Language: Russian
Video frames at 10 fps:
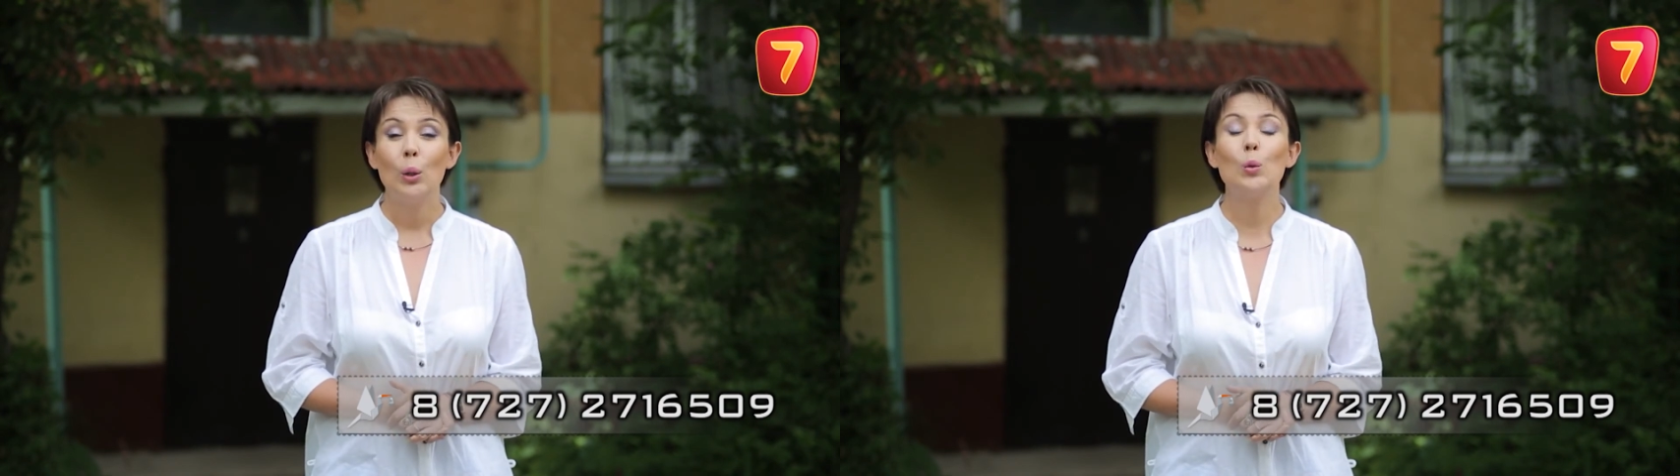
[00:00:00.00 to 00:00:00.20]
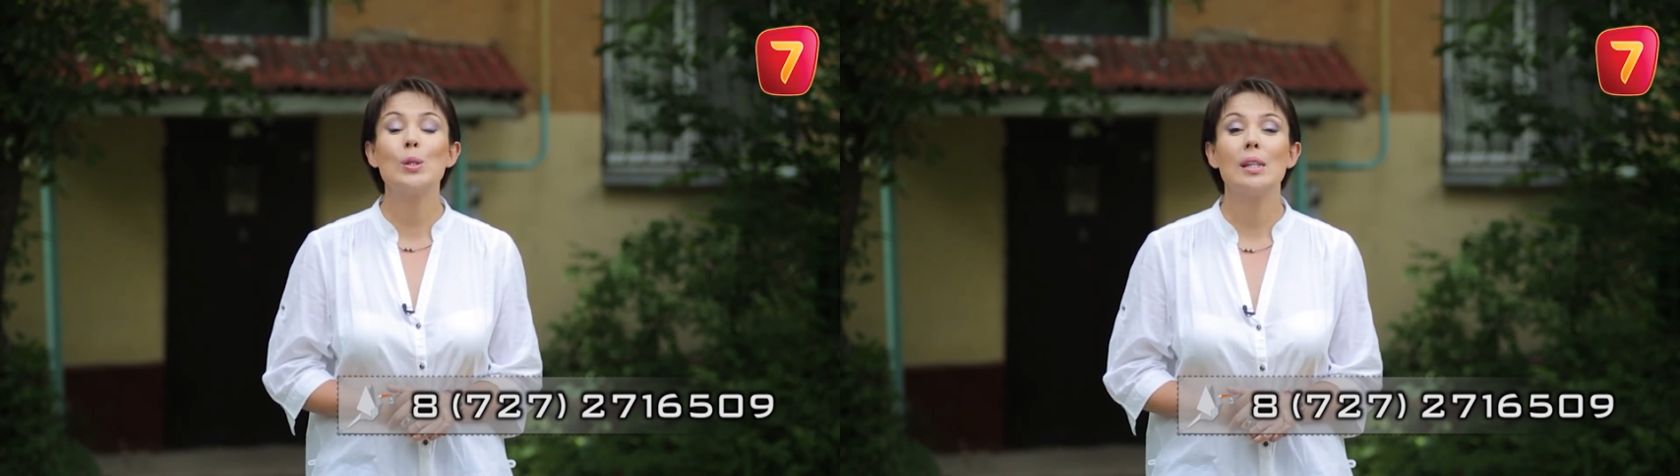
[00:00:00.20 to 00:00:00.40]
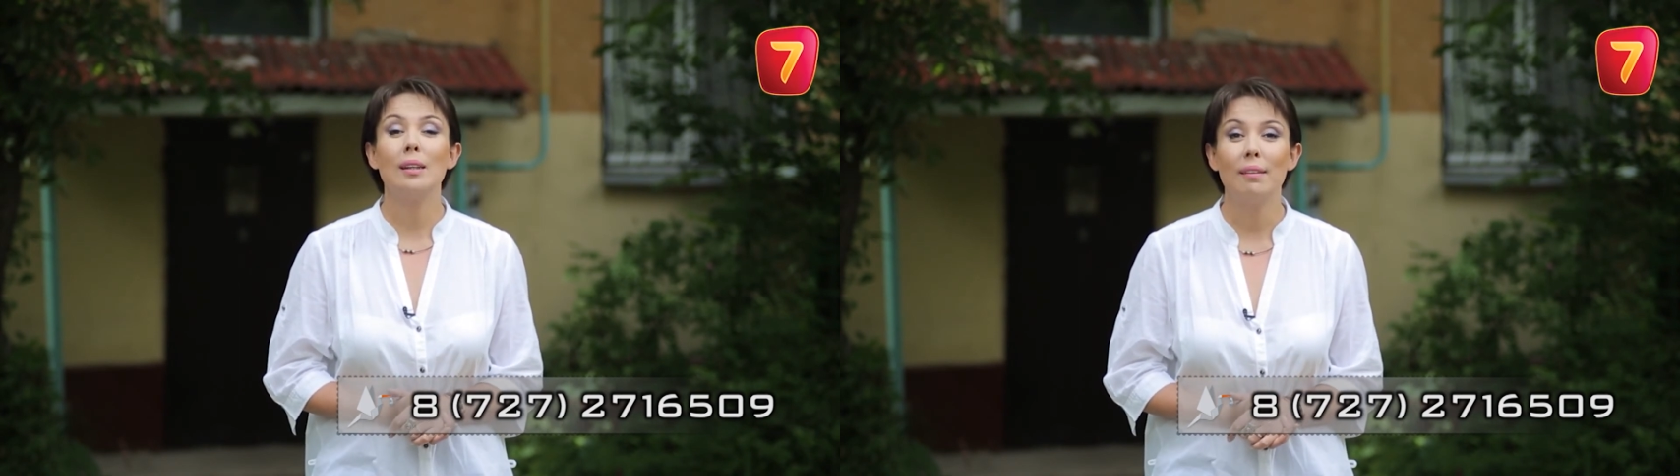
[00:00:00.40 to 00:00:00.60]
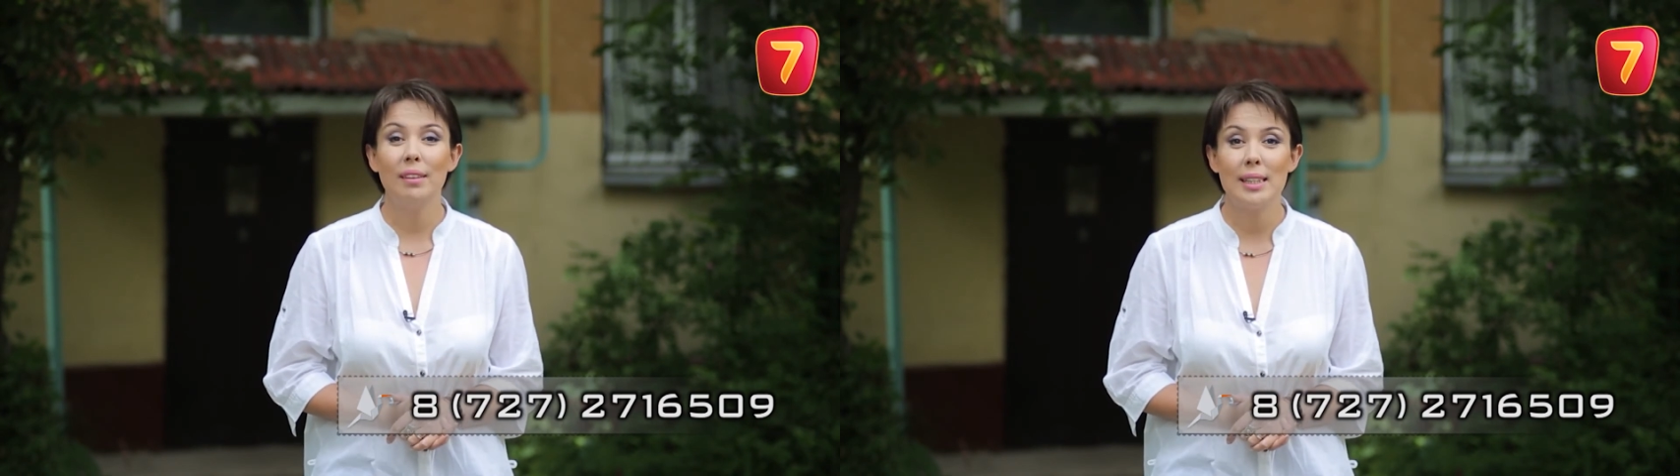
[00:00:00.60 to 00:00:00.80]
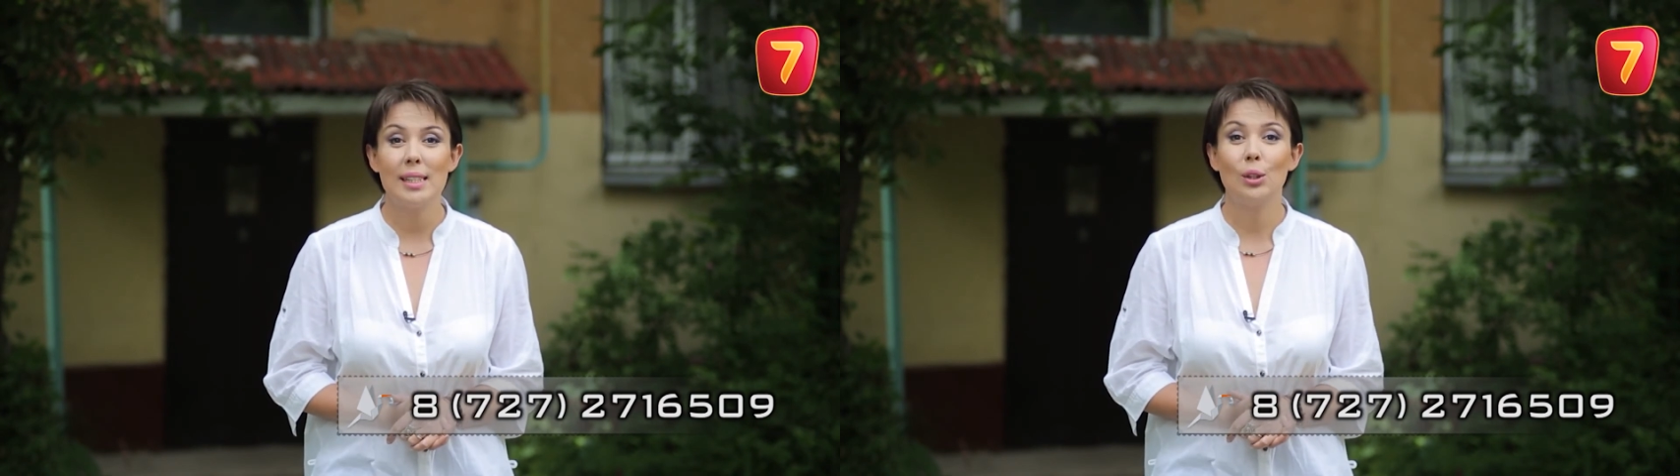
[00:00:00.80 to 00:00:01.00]

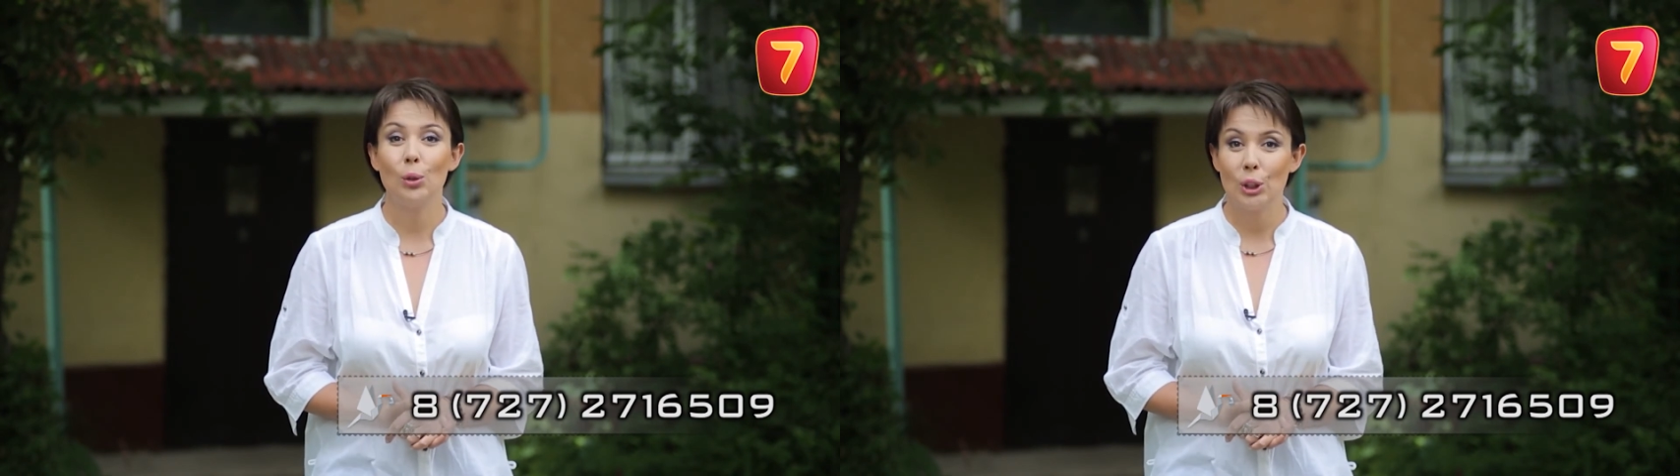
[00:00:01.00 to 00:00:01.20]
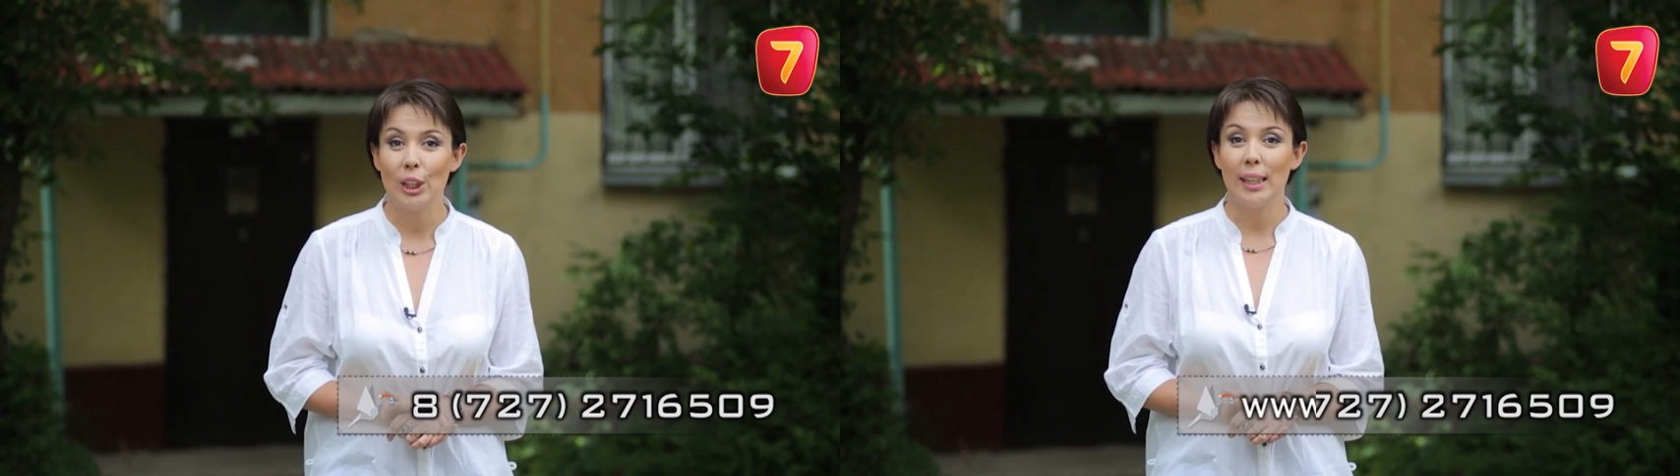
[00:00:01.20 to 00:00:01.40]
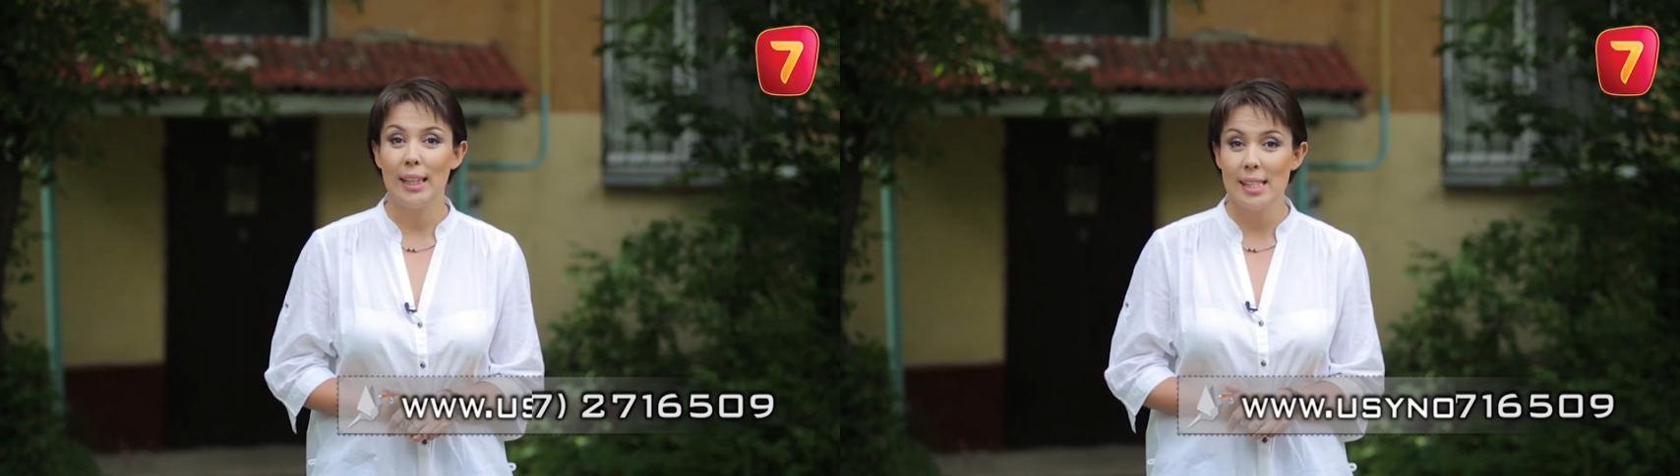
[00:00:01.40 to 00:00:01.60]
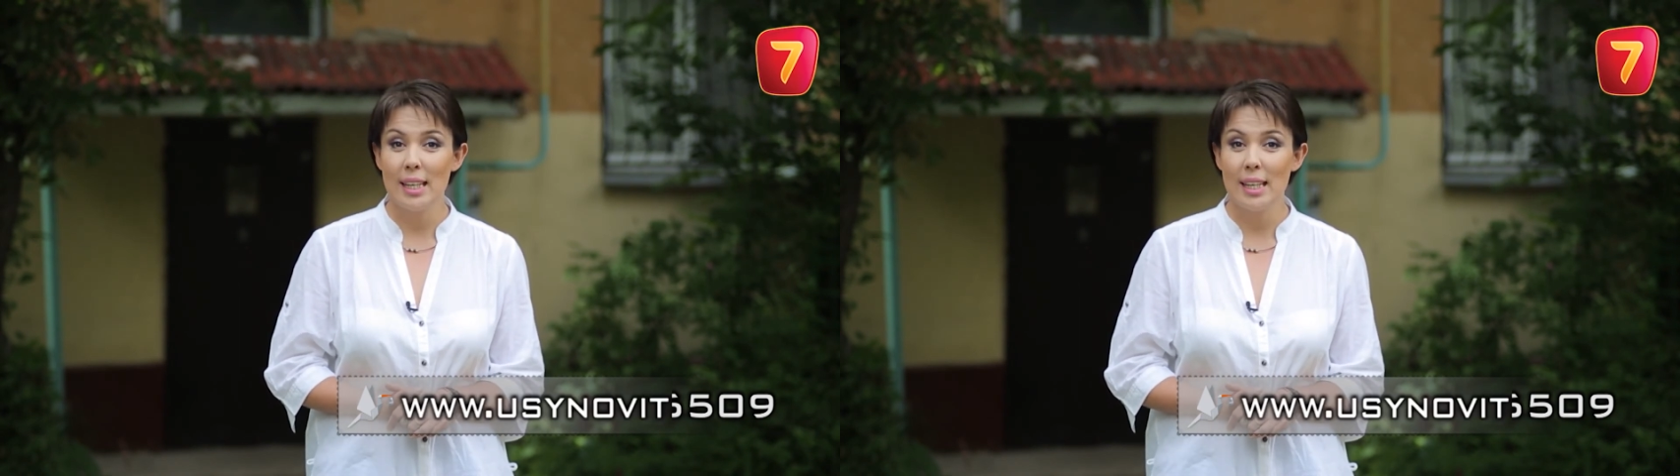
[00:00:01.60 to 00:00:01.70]
усыновите.кз